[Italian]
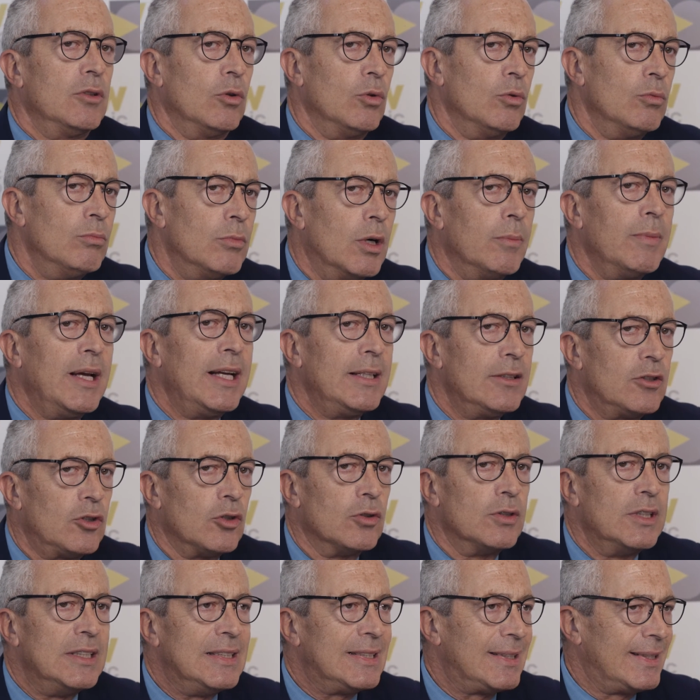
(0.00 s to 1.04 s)
un
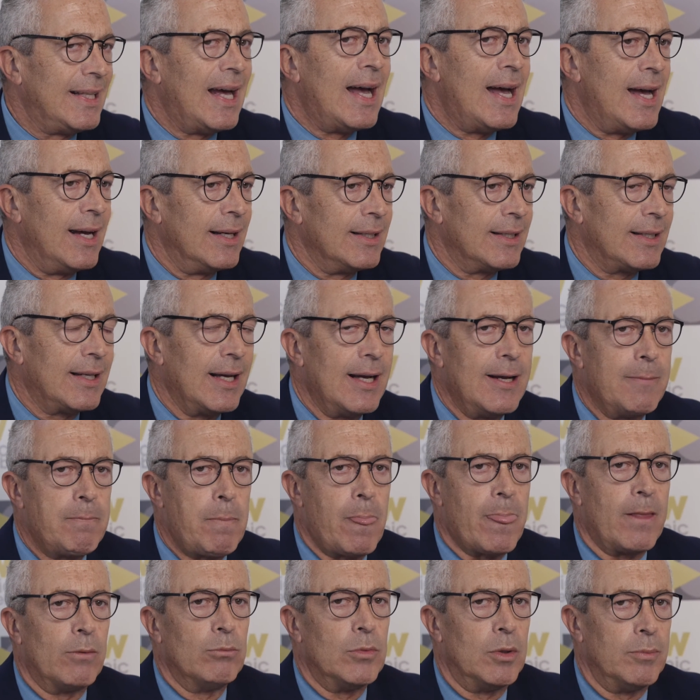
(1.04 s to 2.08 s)
momento di stanca,
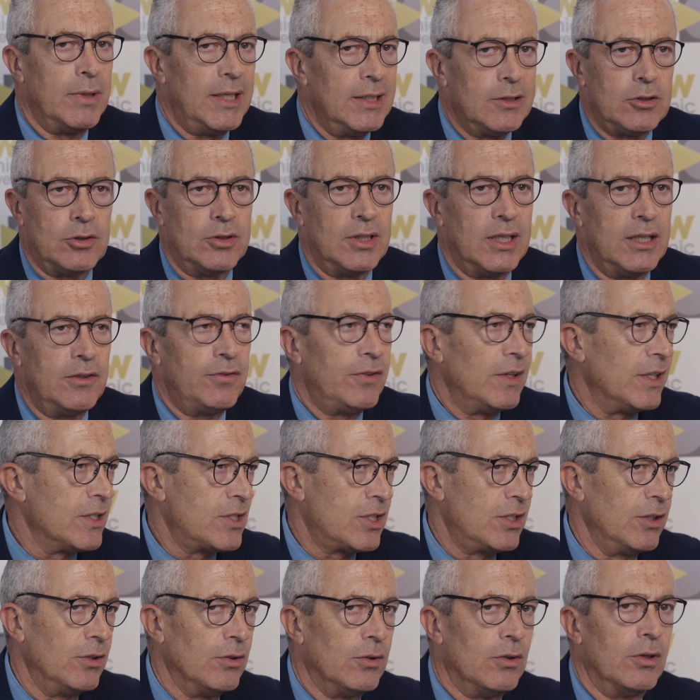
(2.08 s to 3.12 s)
un momento di
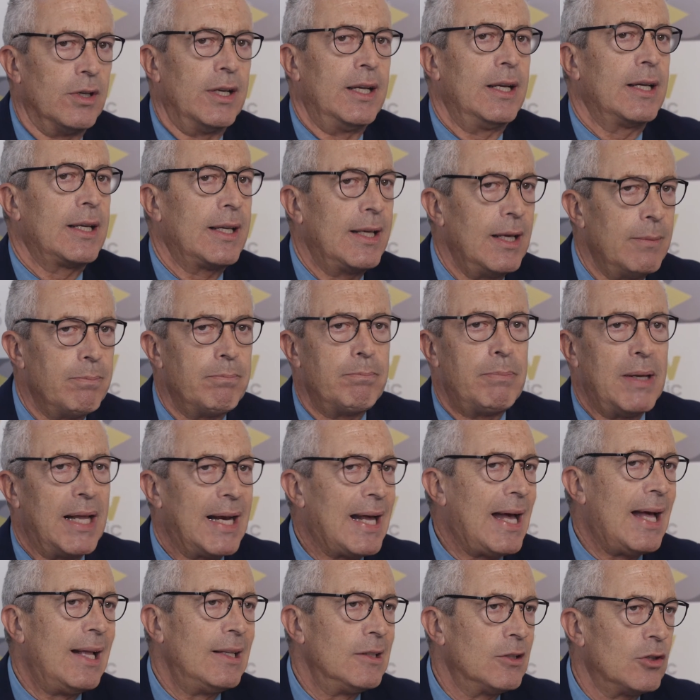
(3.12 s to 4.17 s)
riflessione che
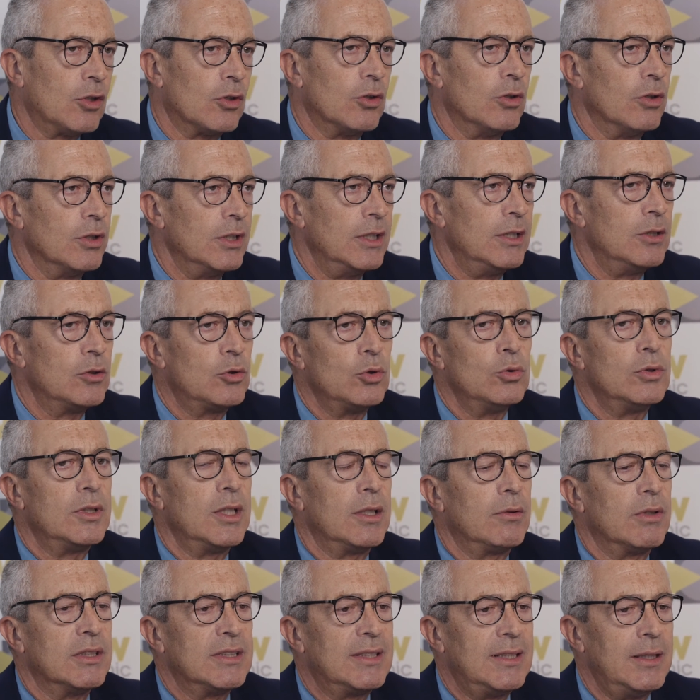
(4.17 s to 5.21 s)
peraltro in
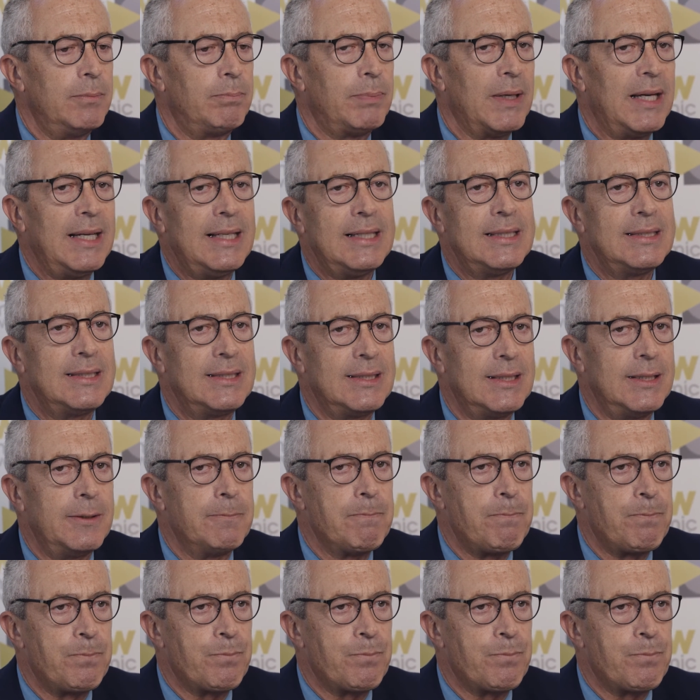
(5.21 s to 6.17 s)
tutti questi paesi